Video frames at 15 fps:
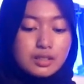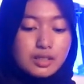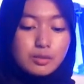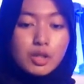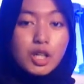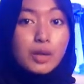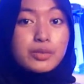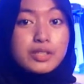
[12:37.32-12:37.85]

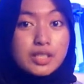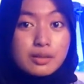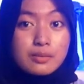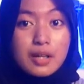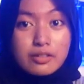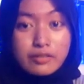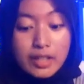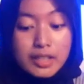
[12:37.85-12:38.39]
semoga bisa
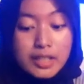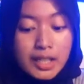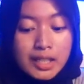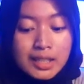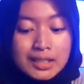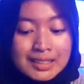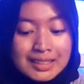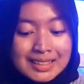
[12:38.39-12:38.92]
dimaafkan ya
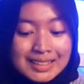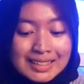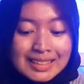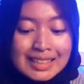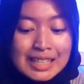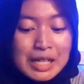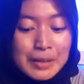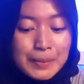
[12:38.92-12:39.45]

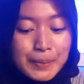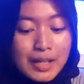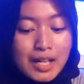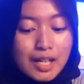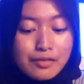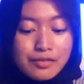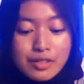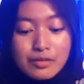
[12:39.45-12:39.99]

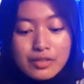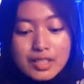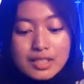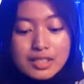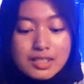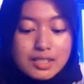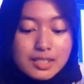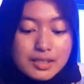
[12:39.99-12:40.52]
para
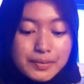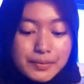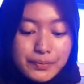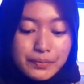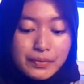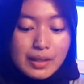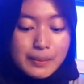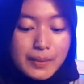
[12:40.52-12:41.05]
viewers
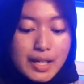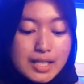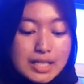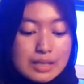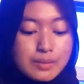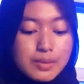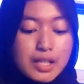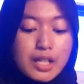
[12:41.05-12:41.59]
para
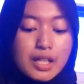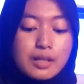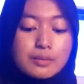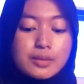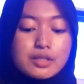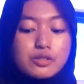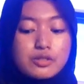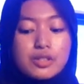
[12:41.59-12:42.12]

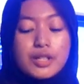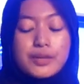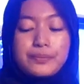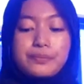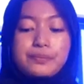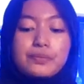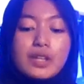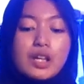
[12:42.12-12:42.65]
subscriber juga
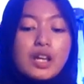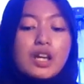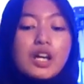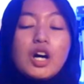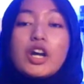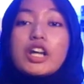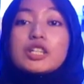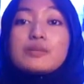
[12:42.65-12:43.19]

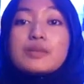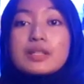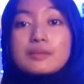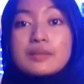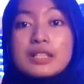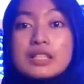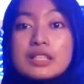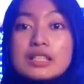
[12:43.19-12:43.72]
oke
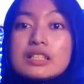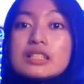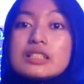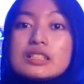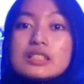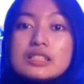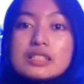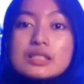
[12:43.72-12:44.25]
teman-teman
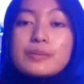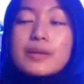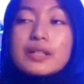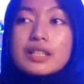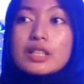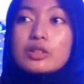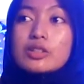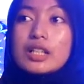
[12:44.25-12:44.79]

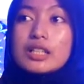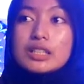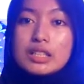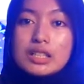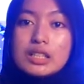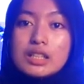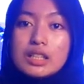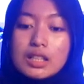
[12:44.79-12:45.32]
seperti itu
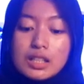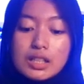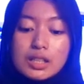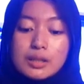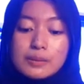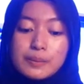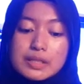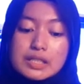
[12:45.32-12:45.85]
tadi
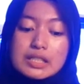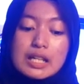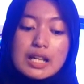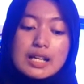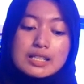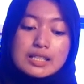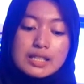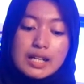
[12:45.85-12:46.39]
um,
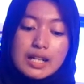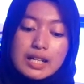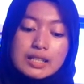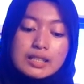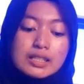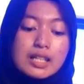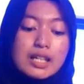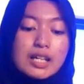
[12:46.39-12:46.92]

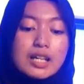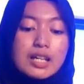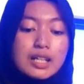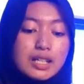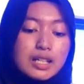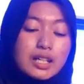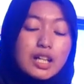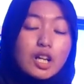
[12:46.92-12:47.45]
penjelasan
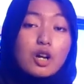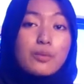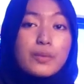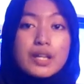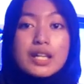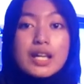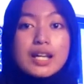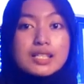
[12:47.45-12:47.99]
dari
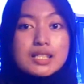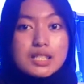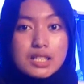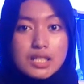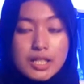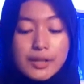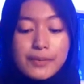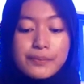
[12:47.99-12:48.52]

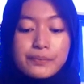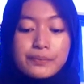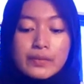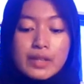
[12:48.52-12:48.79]
rekomendasi